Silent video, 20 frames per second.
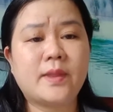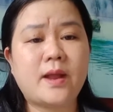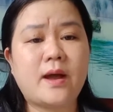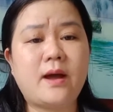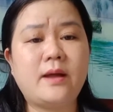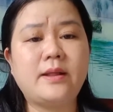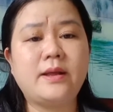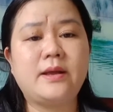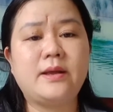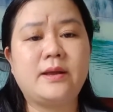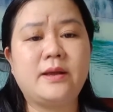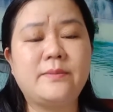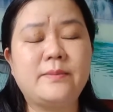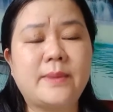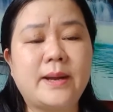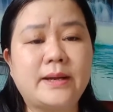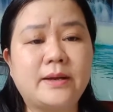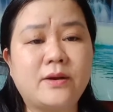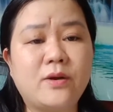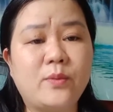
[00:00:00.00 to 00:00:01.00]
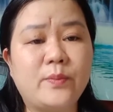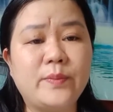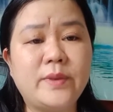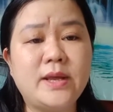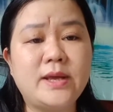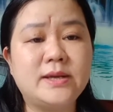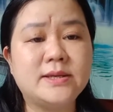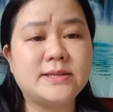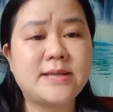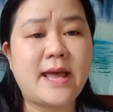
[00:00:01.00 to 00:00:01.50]
đó thì kim anh cũng
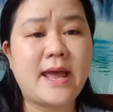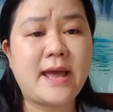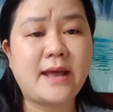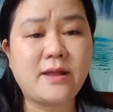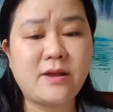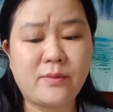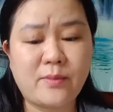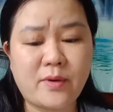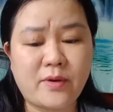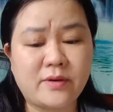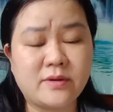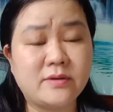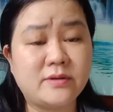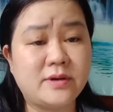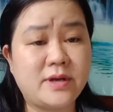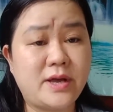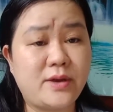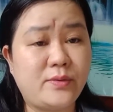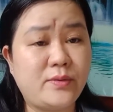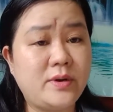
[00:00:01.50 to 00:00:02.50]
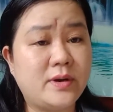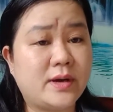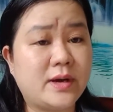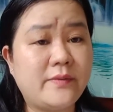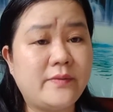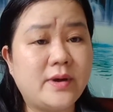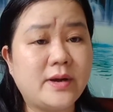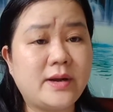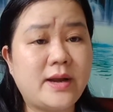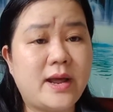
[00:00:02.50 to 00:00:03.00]
chia sẻ cho mọi người hiểu được
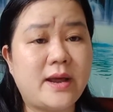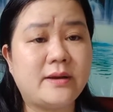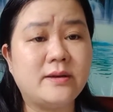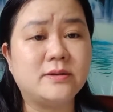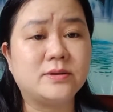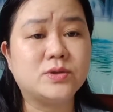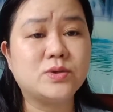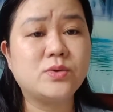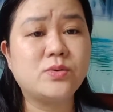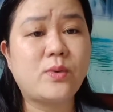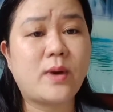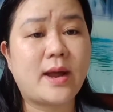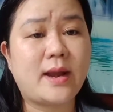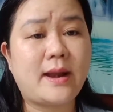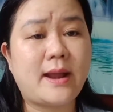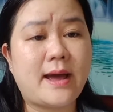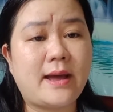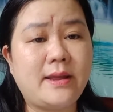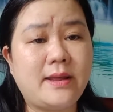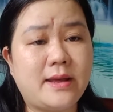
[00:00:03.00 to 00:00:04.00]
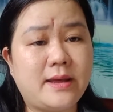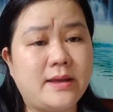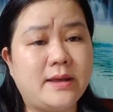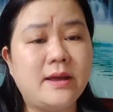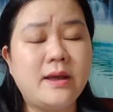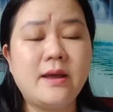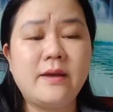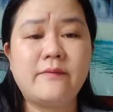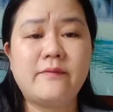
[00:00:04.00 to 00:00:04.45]
cái vấn đề đường xuất ngoại là gì